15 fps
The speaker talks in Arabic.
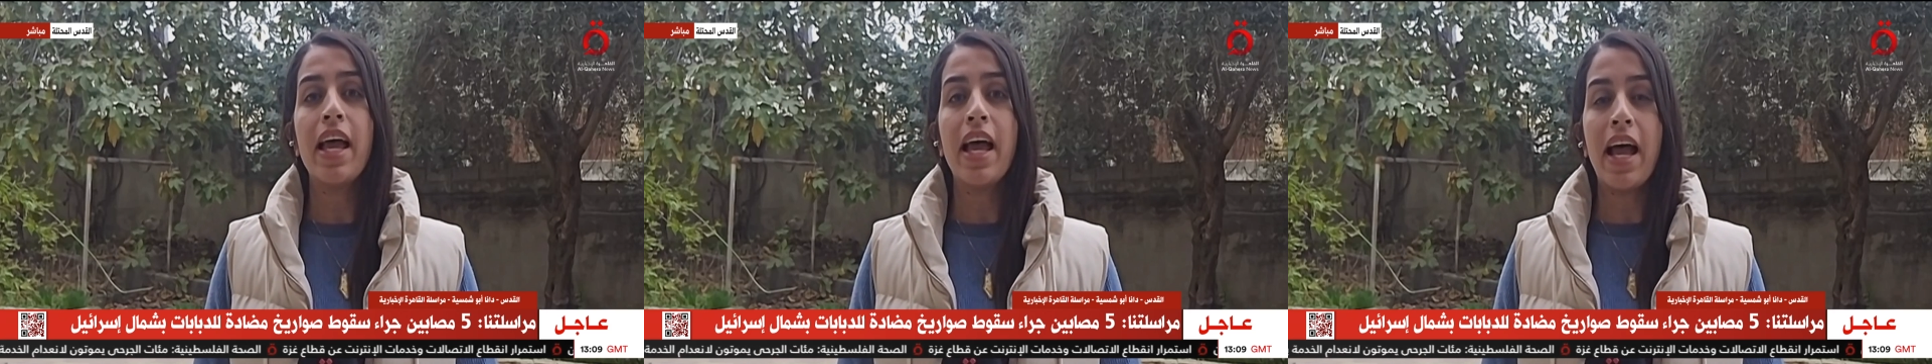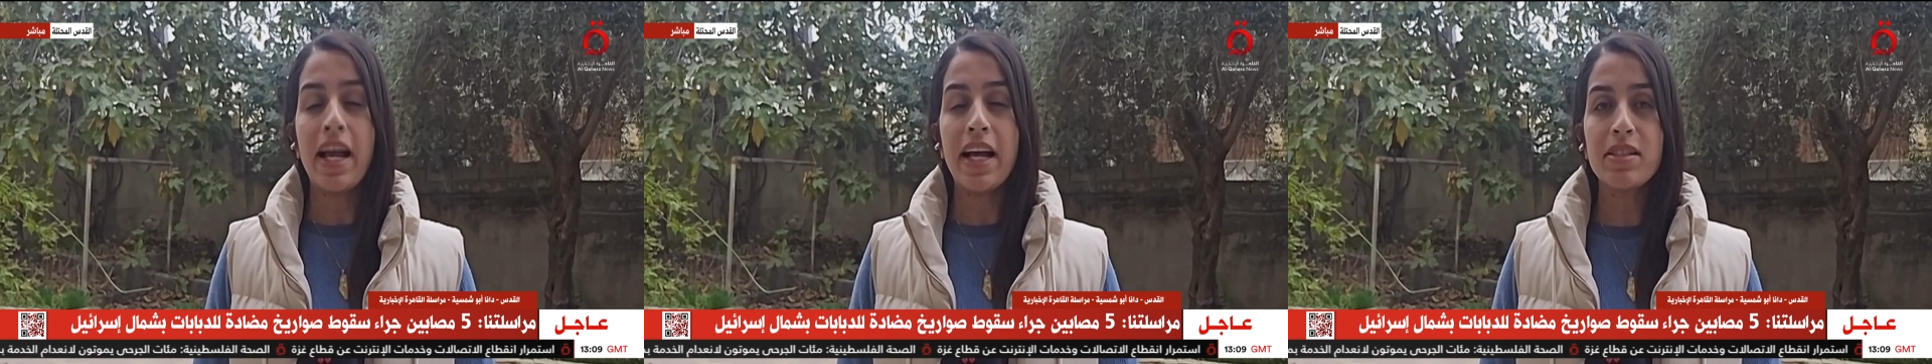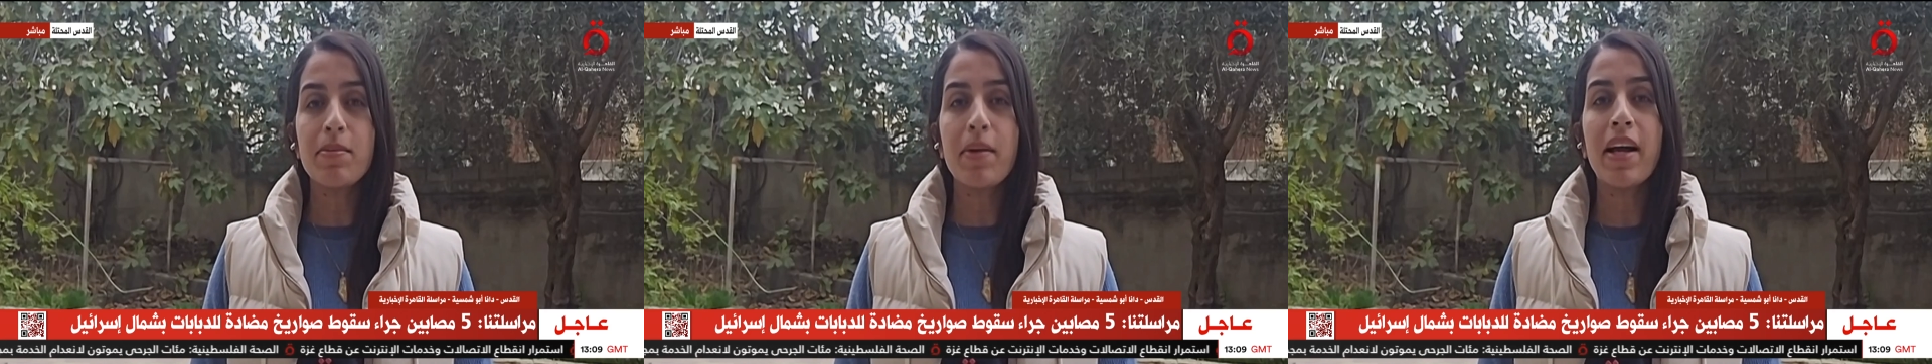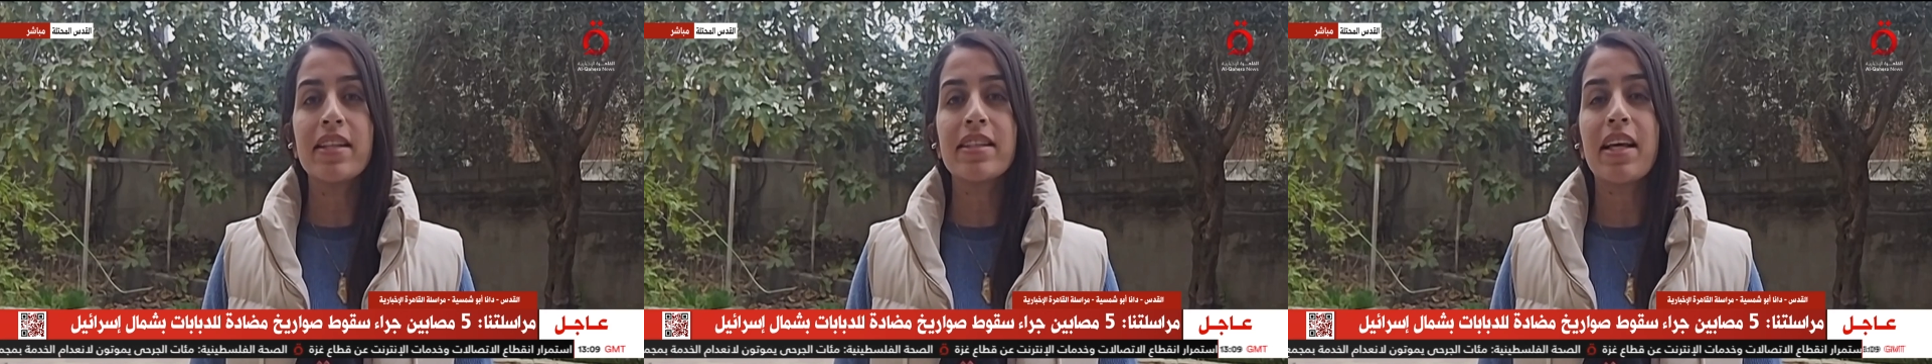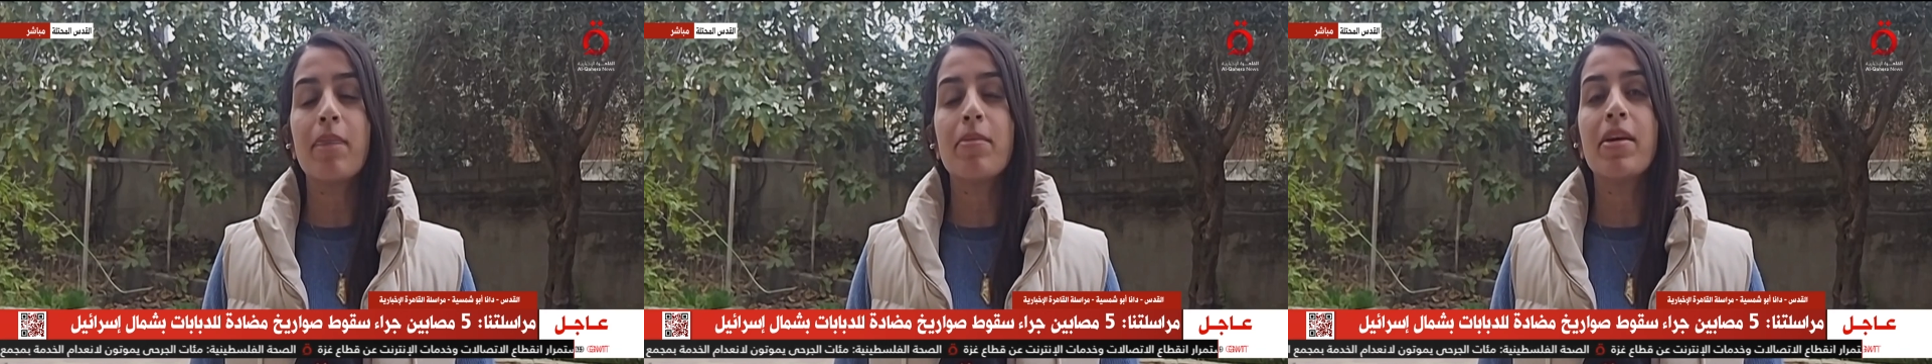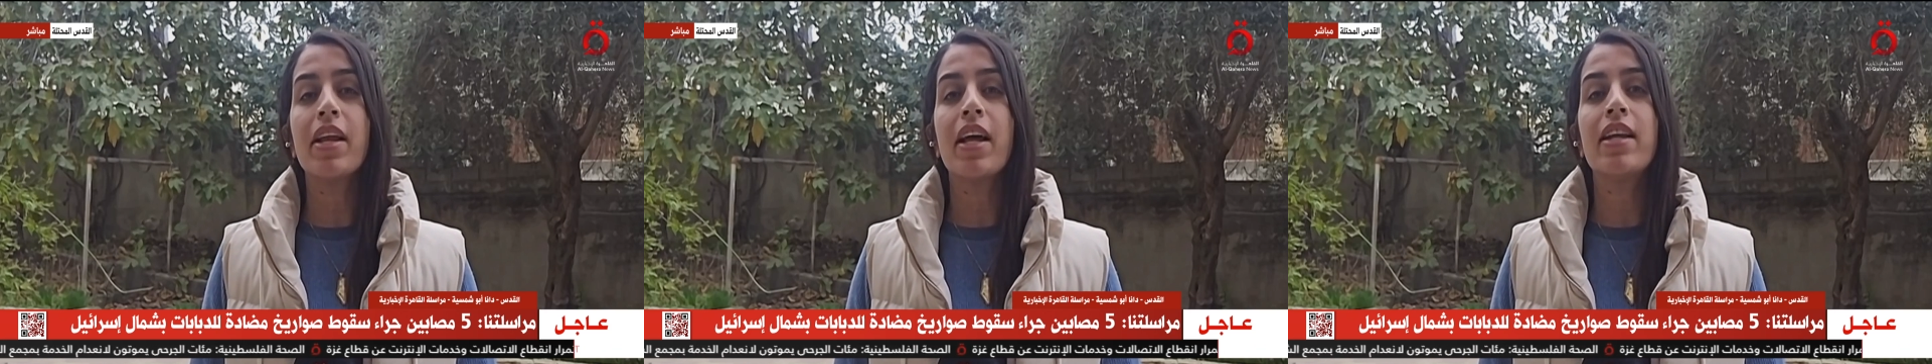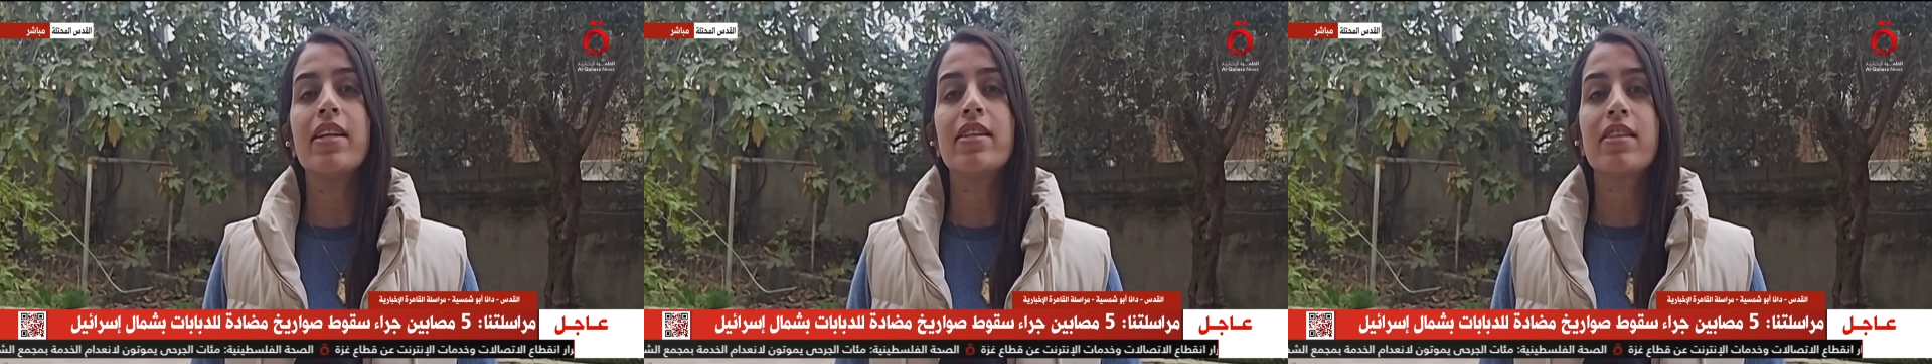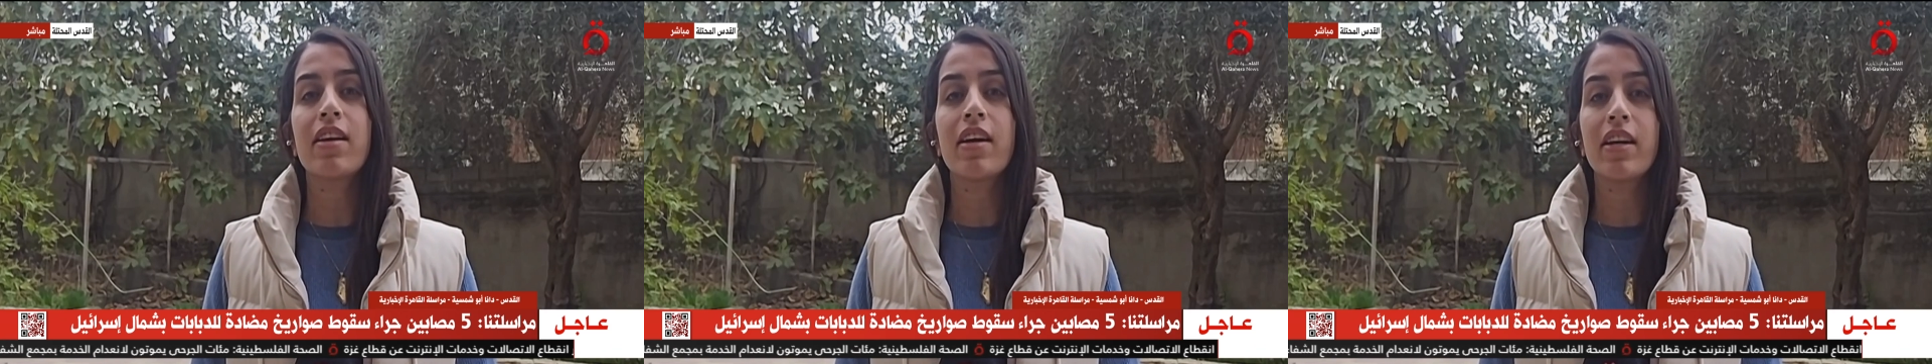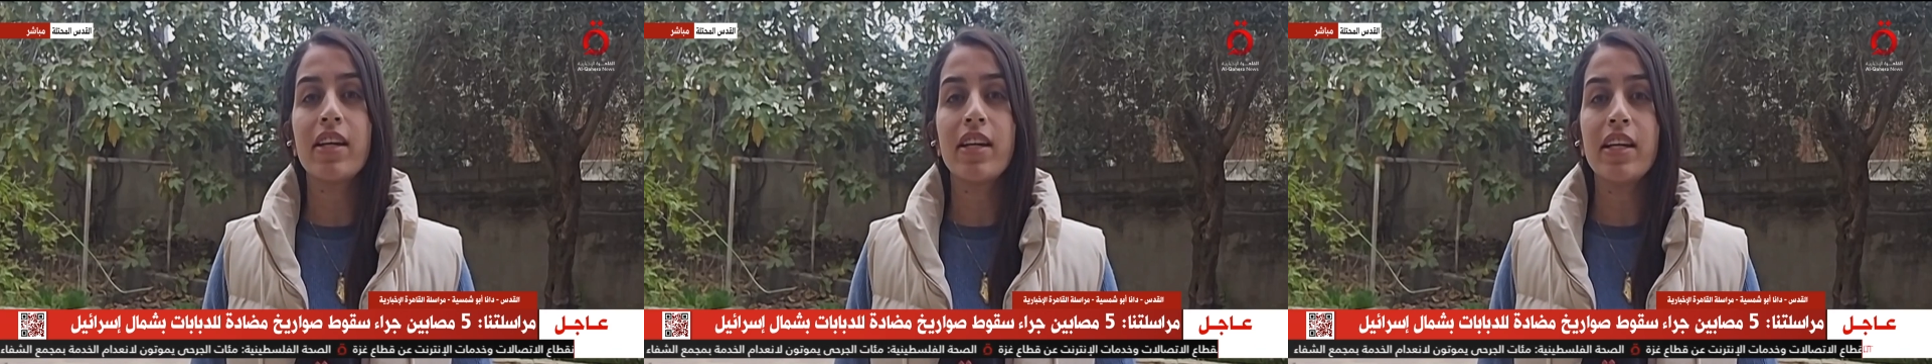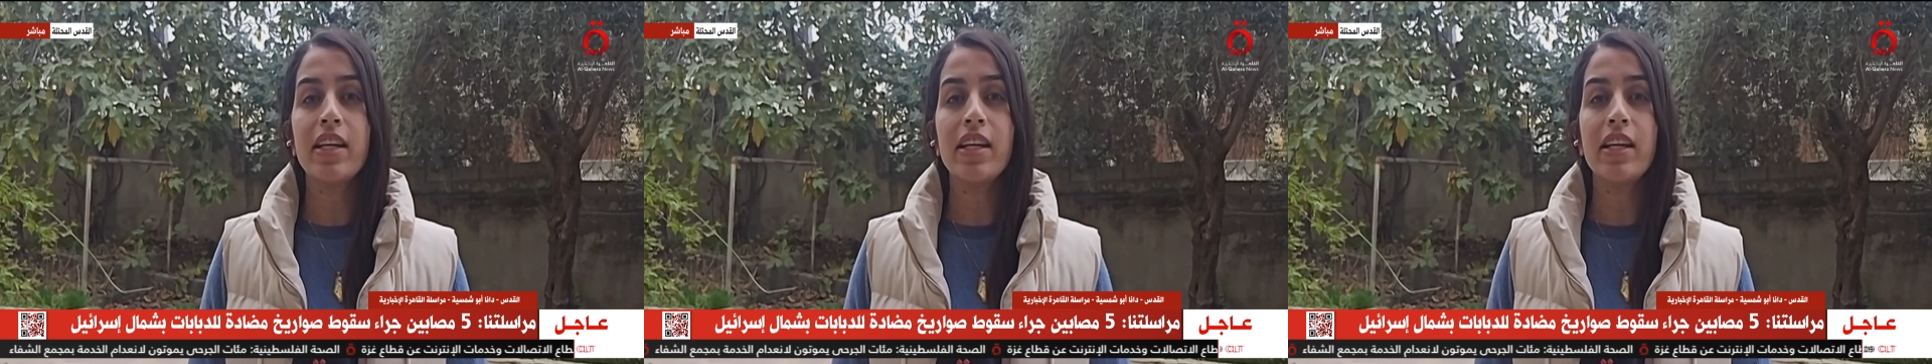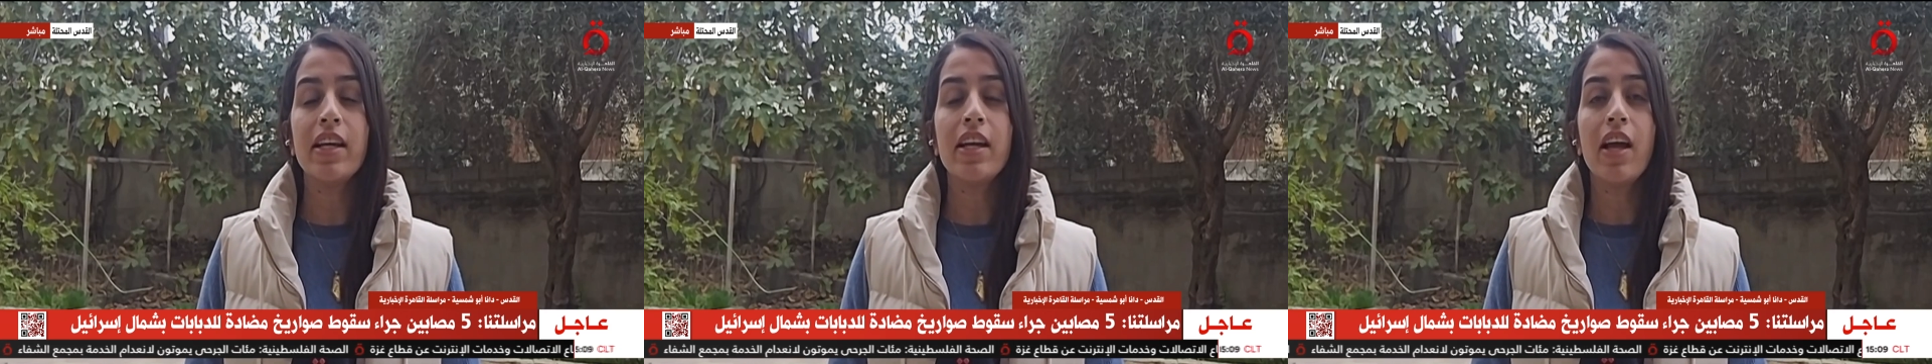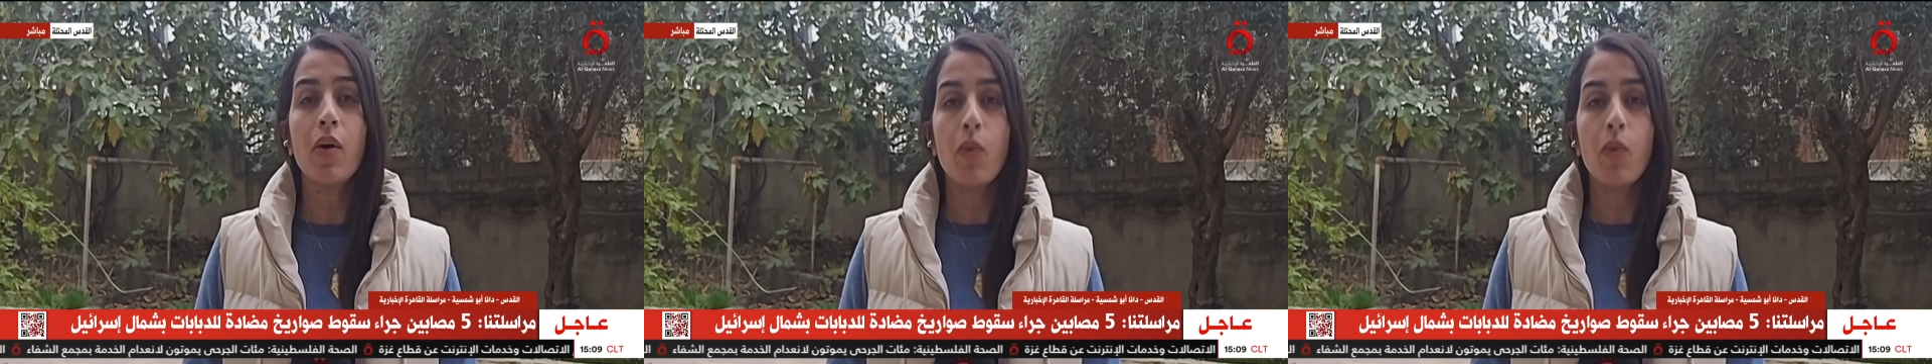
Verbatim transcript: حسب التعبير الإسرائيلي